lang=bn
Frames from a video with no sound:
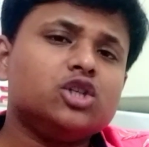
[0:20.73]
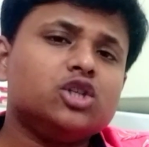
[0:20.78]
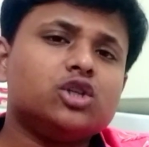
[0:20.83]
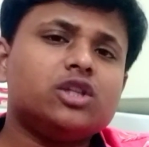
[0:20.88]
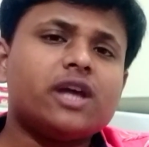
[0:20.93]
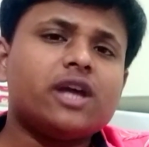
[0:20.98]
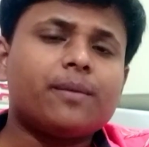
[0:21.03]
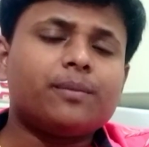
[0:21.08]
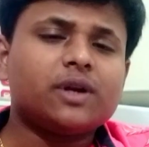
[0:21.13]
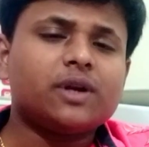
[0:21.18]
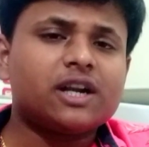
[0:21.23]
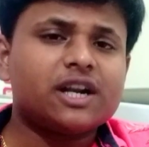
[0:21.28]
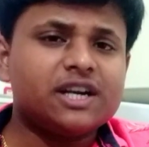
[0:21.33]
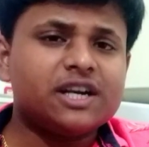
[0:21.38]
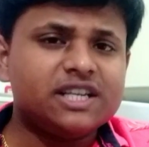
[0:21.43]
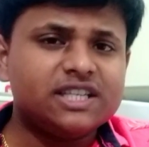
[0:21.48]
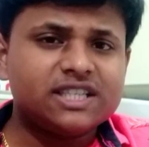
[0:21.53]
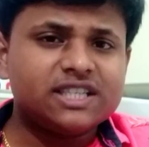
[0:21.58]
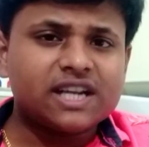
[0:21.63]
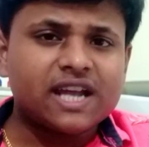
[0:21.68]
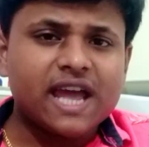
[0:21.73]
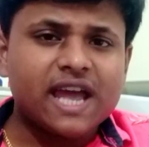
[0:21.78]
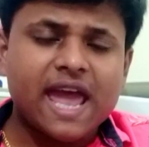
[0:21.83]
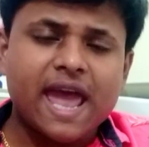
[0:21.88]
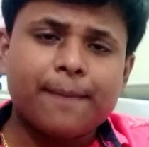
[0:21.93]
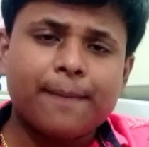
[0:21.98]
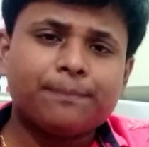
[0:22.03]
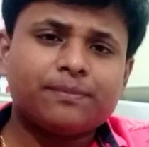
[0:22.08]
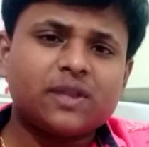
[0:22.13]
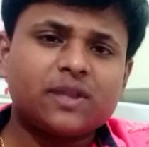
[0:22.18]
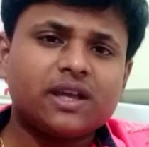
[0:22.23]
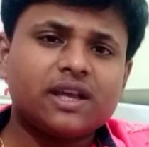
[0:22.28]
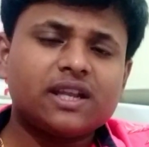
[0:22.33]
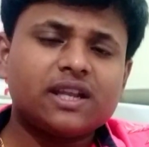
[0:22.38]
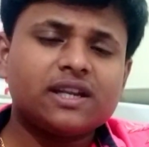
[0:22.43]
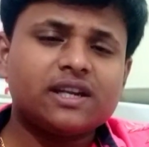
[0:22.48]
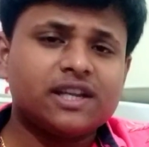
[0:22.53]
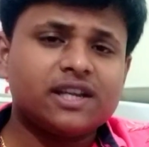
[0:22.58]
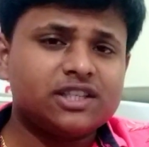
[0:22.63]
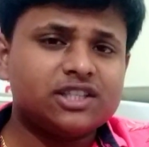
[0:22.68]
যদি আপনারা নিজেরা অ্যাপ থেকে
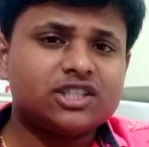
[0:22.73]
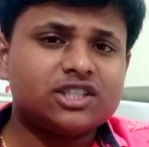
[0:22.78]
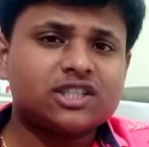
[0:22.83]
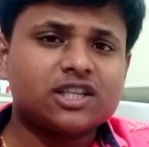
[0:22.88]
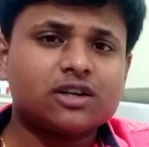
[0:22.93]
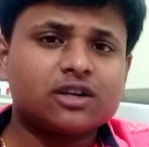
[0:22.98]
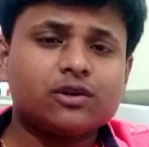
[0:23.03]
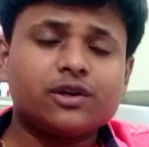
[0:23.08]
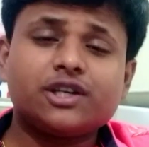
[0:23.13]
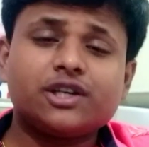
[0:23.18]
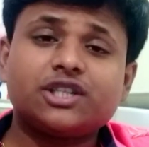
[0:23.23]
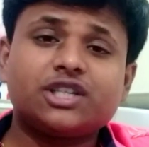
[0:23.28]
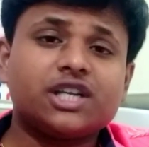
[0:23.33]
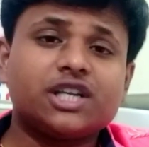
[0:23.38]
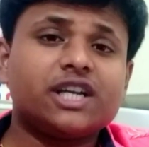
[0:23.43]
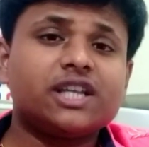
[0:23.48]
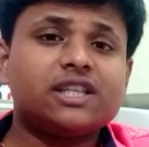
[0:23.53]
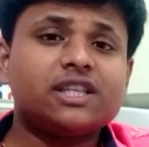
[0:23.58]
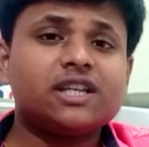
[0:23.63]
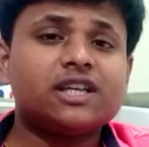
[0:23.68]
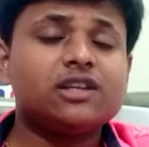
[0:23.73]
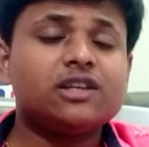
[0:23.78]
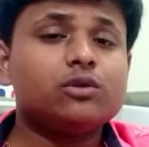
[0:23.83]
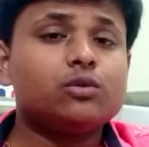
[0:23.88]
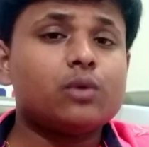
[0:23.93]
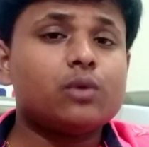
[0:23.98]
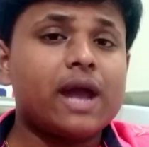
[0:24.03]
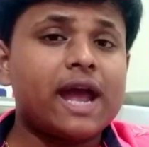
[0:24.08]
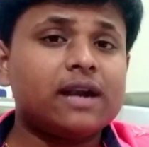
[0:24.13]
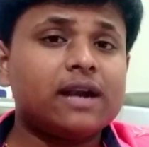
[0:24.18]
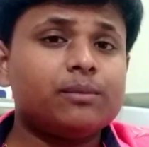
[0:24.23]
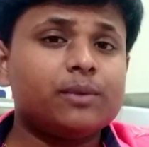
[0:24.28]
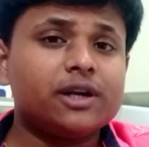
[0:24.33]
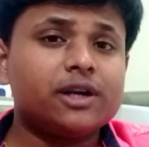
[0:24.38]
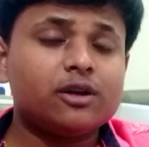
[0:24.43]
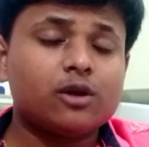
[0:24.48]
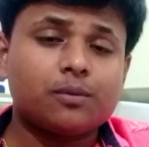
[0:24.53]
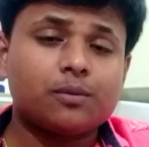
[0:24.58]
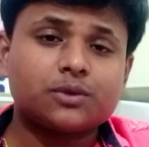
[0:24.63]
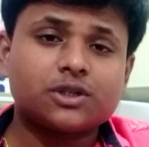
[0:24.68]
রেজিস্টার করেন সেক্ষেত্রে কিন্তু
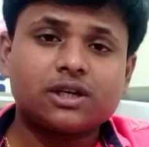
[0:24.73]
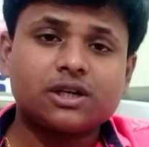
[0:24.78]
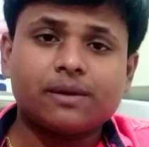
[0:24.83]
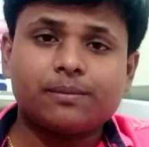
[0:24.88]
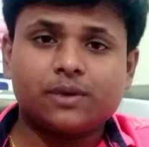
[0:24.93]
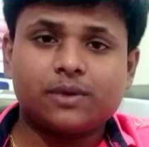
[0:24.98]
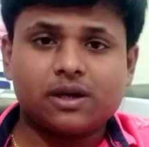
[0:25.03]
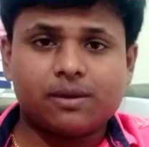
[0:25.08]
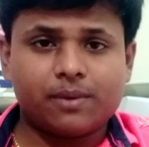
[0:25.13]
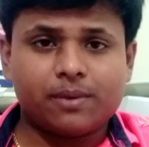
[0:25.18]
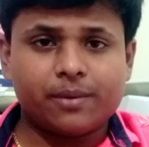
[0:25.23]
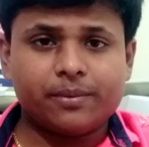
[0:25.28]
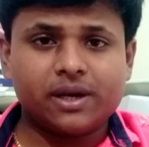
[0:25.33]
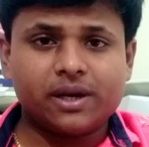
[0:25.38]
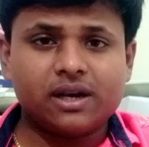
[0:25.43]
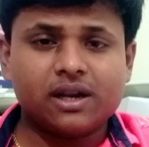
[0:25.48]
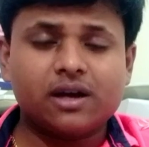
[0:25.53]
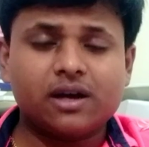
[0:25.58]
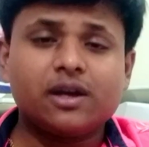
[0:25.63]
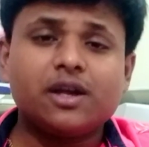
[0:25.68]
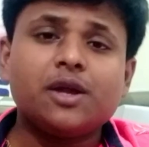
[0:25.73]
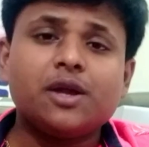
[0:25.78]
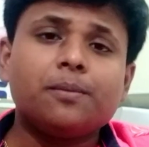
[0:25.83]
অ্যাডমানির অপশান আপনারা পাবেন না